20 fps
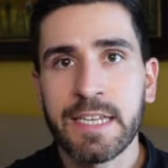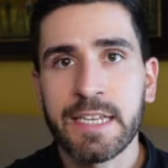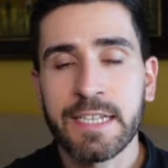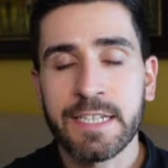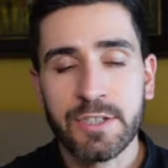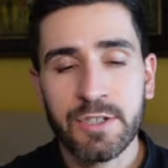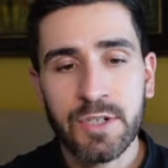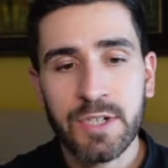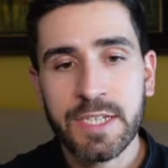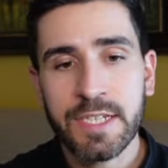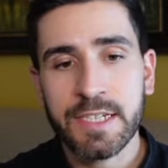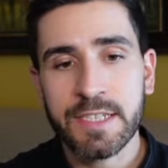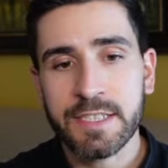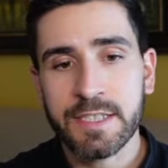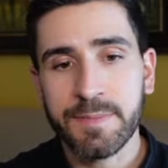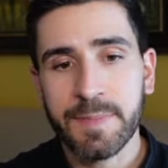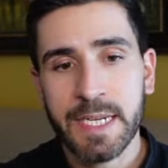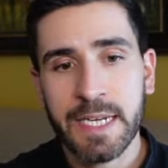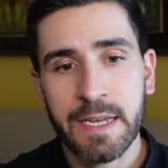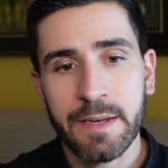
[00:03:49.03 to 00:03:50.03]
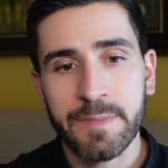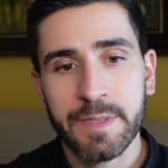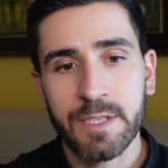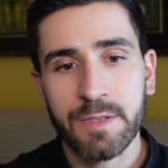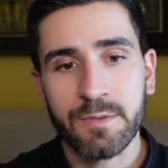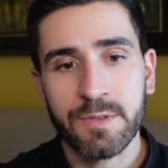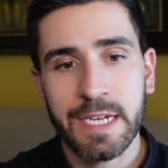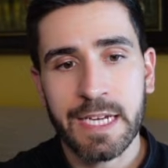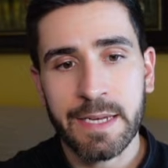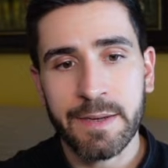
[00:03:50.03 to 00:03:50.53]
Natürlich hast du bei der
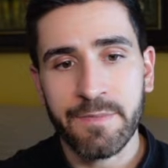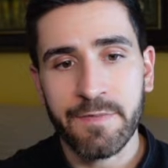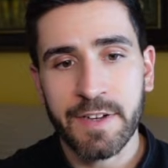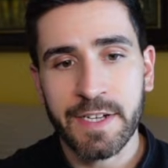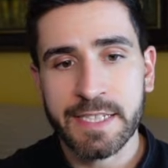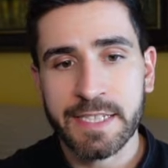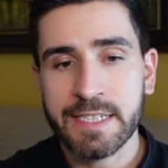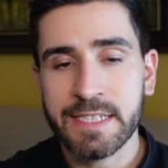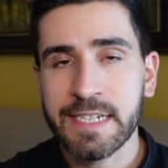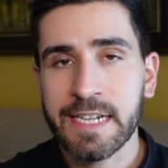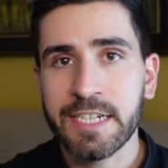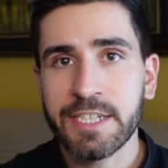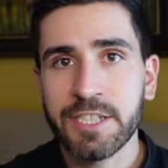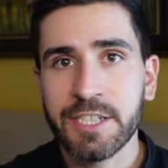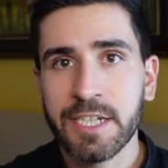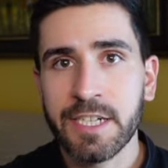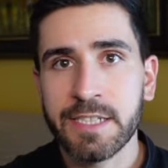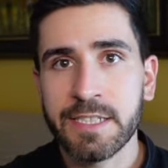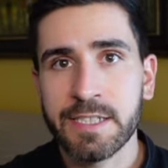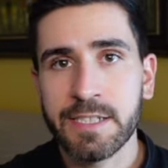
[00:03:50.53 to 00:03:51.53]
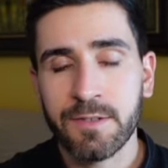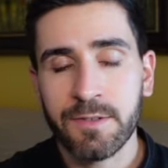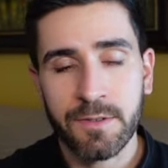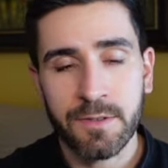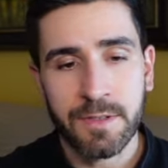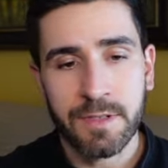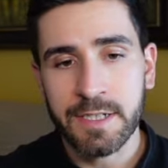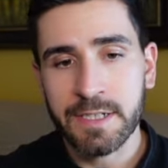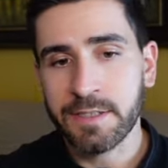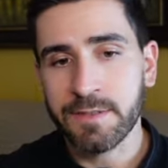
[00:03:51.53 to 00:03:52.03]
Methode ebenfalls das
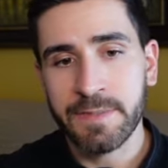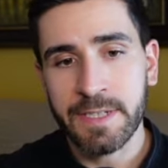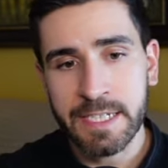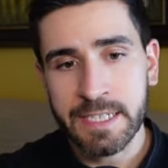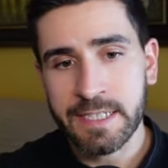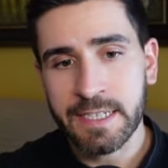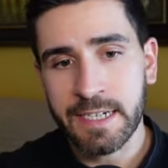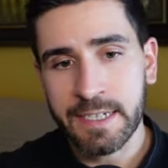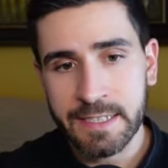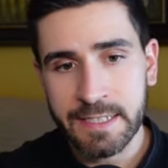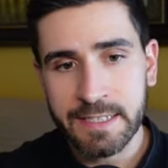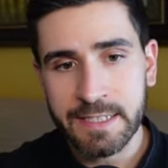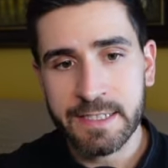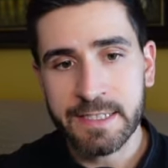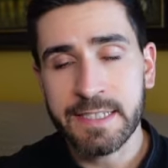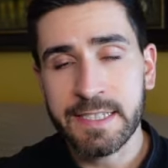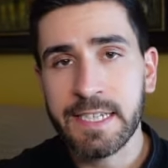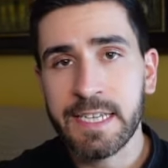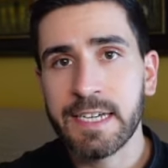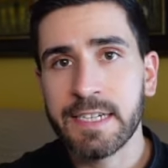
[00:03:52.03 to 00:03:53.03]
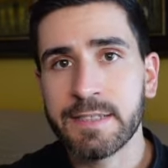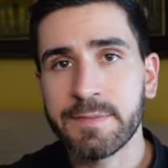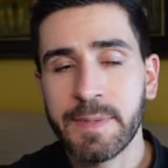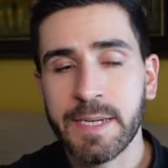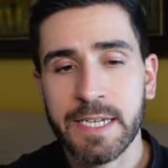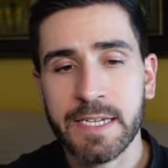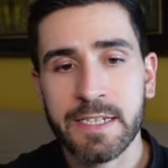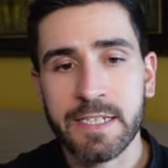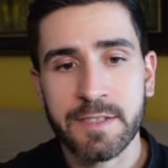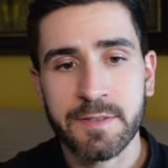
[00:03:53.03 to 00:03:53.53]
Slashing-Risiko, also wie gesagt, dieses
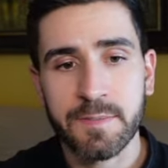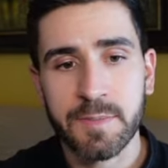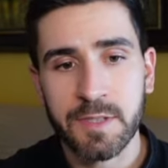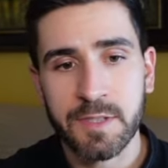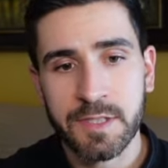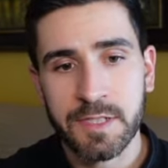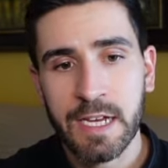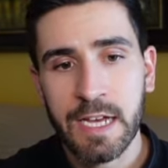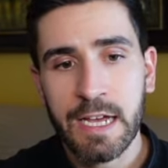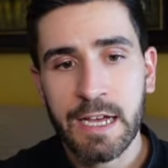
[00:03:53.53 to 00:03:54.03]
Sicherheitsmechanismus,